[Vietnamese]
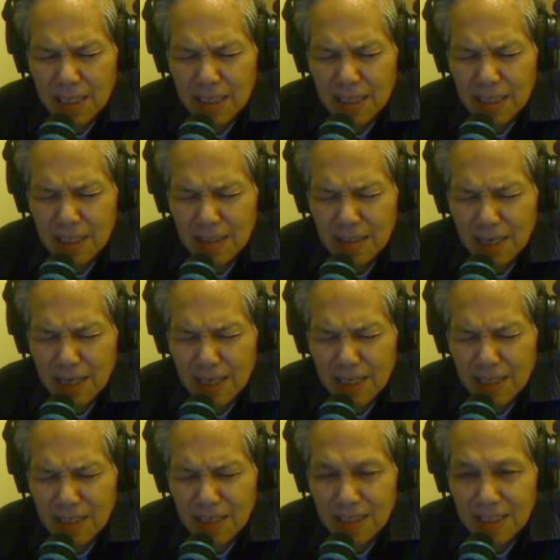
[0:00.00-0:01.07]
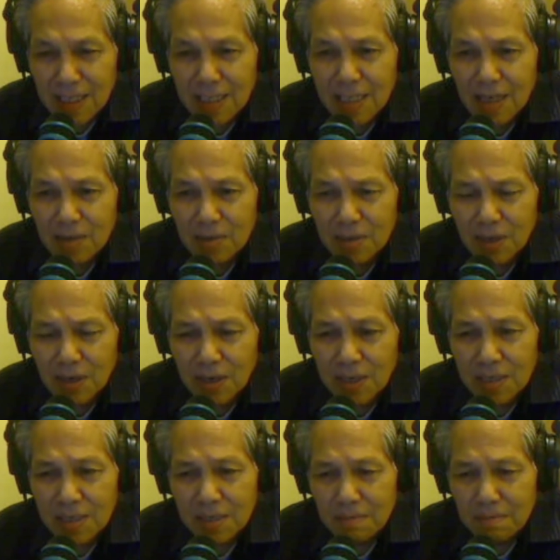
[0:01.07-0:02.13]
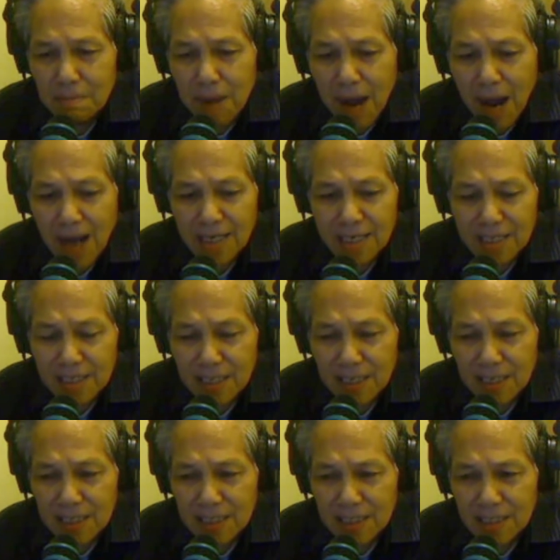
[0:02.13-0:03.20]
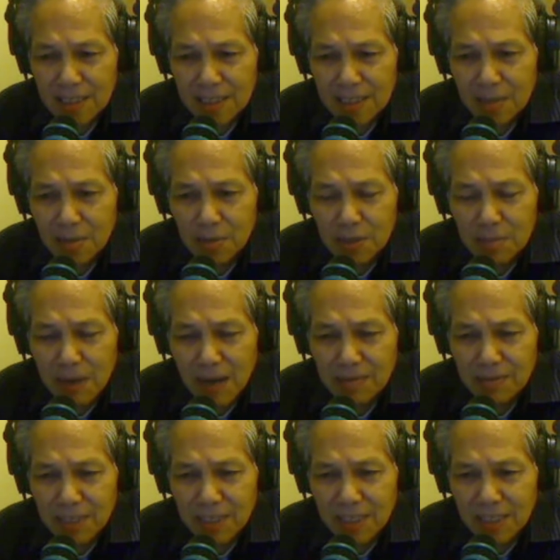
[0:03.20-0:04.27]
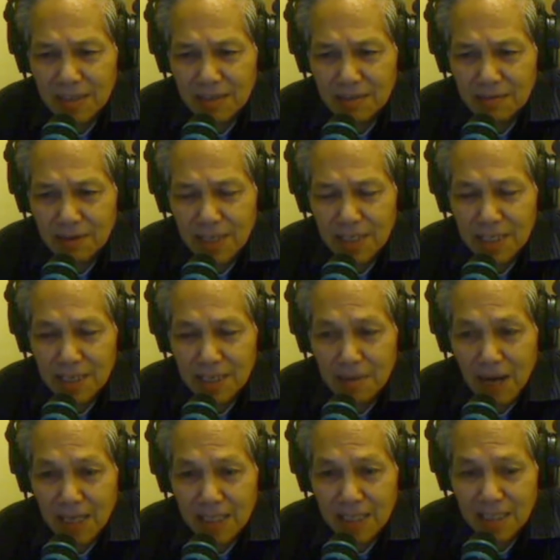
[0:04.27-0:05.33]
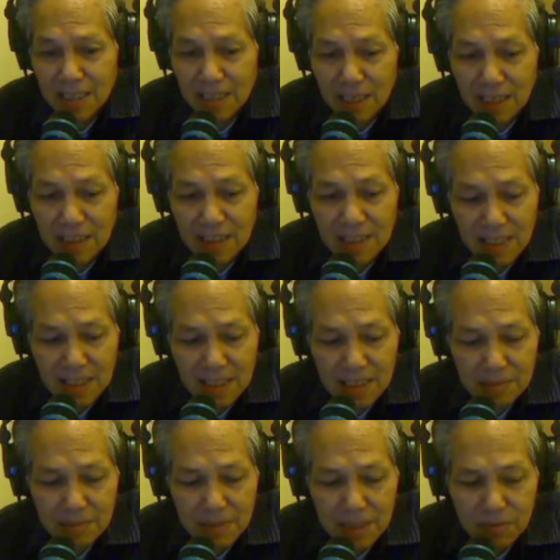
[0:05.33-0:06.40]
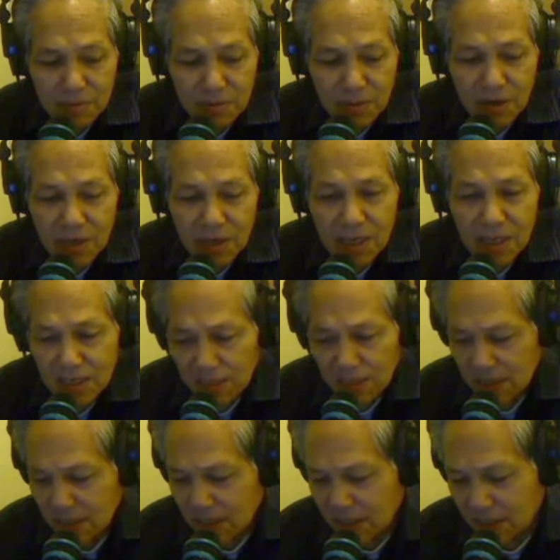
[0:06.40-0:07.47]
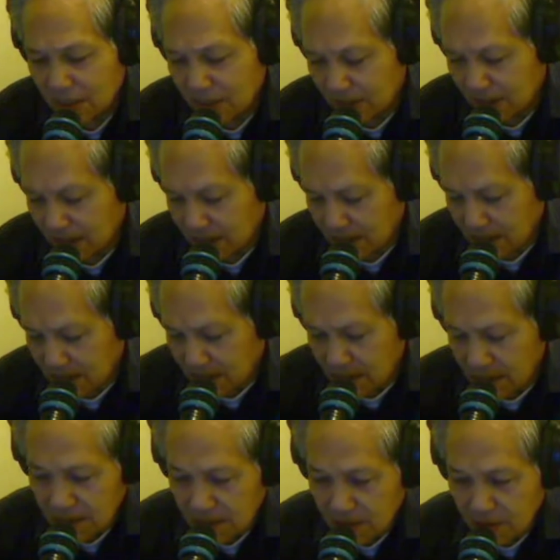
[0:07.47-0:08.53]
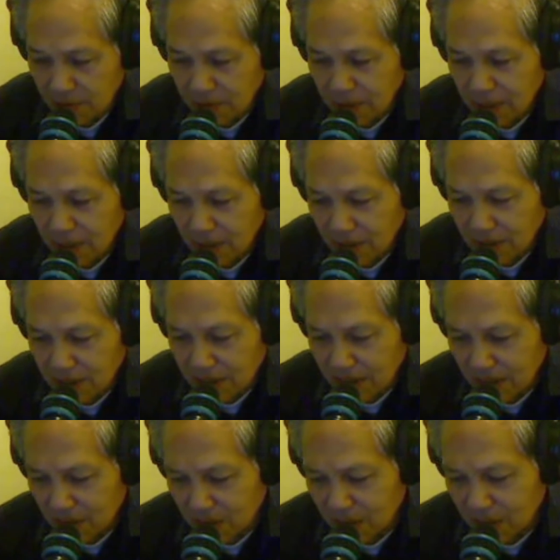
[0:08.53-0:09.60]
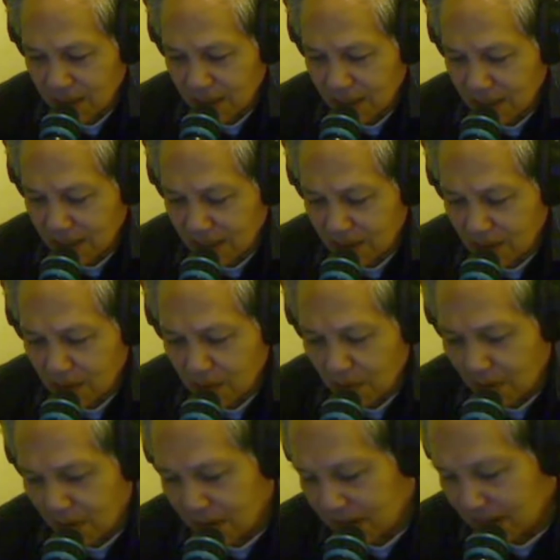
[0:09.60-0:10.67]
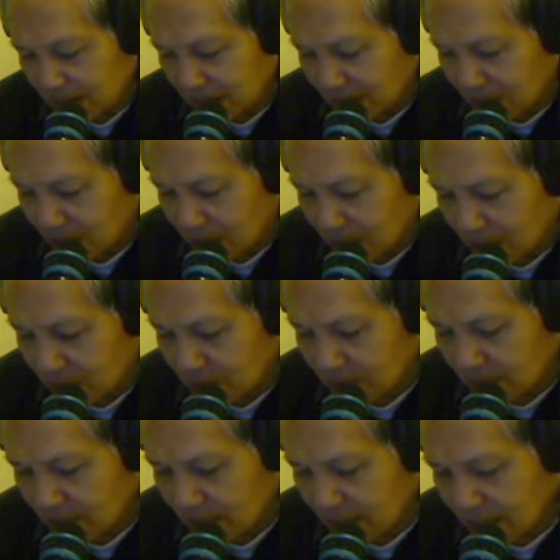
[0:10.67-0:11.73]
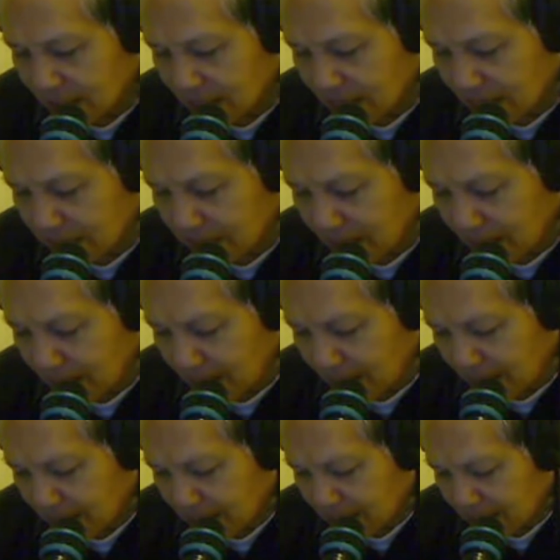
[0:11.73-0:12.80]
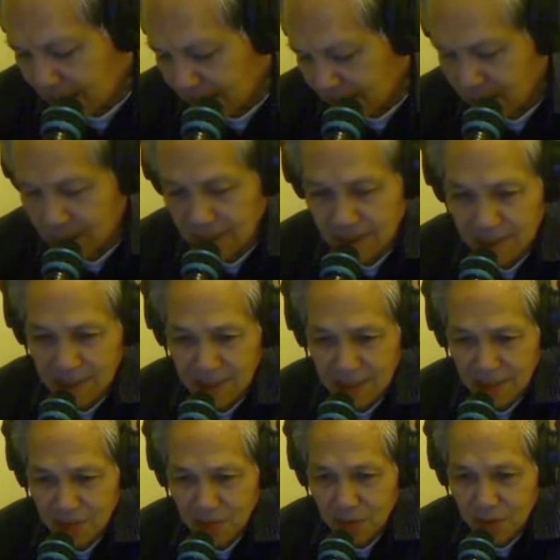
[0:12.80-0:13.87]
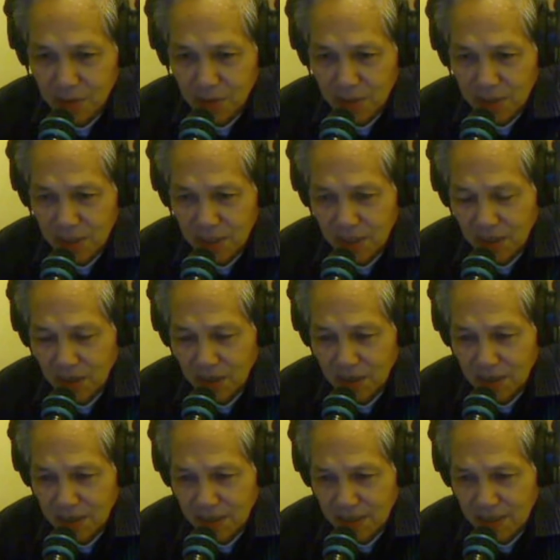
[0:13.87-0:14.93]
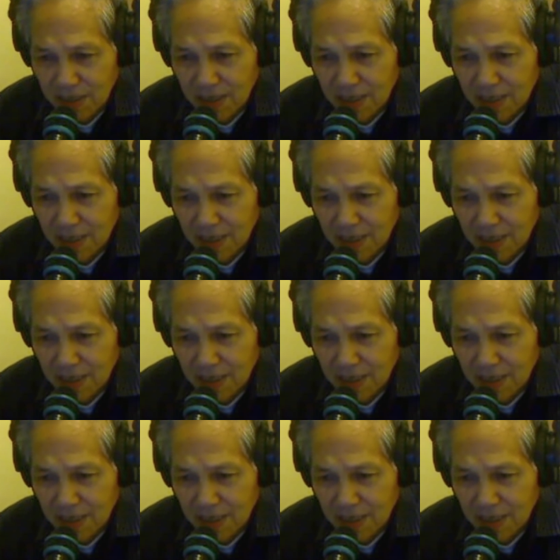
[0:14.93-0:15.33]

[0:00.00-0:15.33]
chừng à, nửa tiếng sau thì họ mang à, tới nhiều cái bài vị và những cái bảng rất là lớn mà trong đó đó thì à, như quý biết họ triệu thị những những người còn sống để mà uh, nguyền rủa những người đó nghĩa là